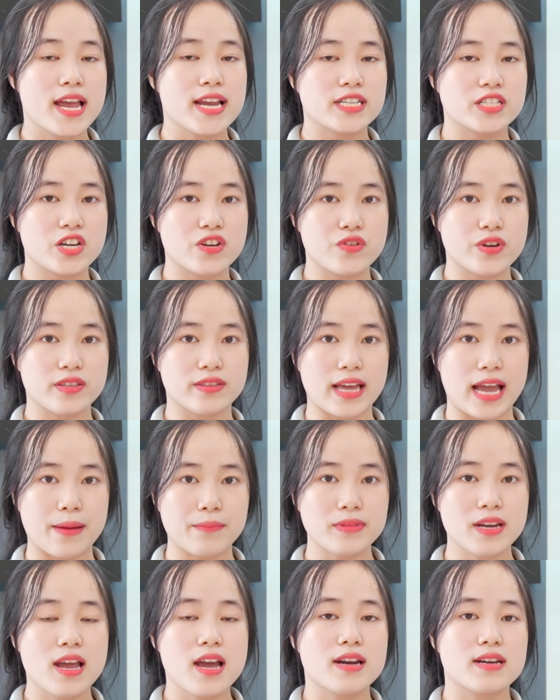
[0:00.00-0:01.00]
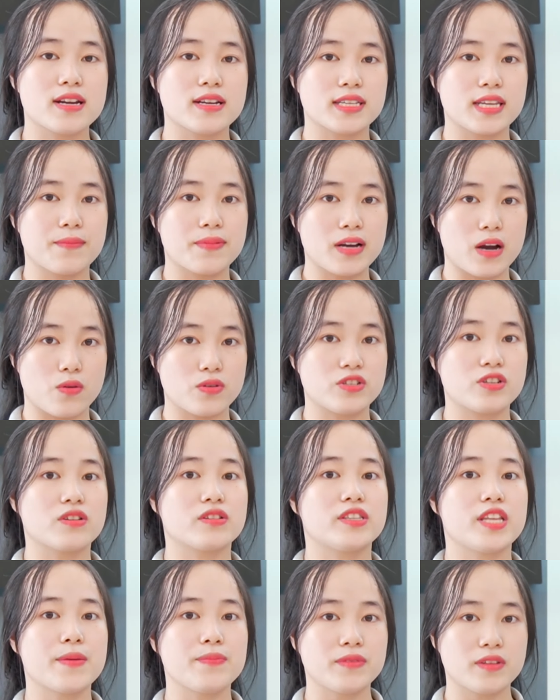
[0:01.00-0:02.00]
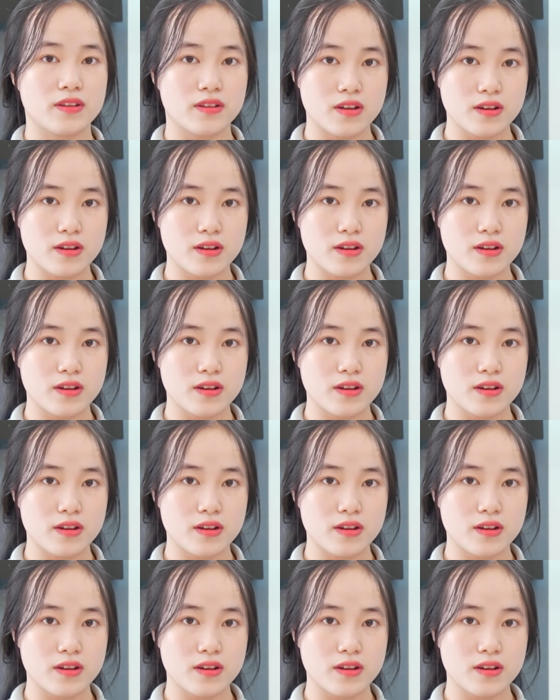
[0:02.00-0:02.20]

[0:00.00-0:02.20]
Series 8, được nhập khẩu trực tiếp từ